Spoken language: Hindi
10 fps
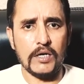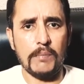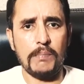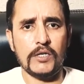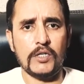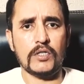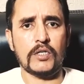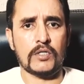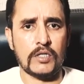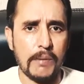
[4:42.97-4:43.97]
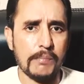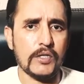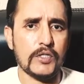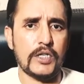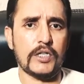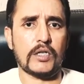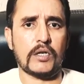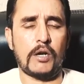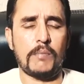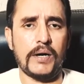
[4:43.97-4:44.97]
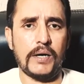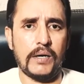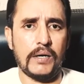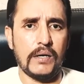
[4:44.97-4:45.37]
यहाँ पर जिस निज़ाम के ज़रिए से गलबा है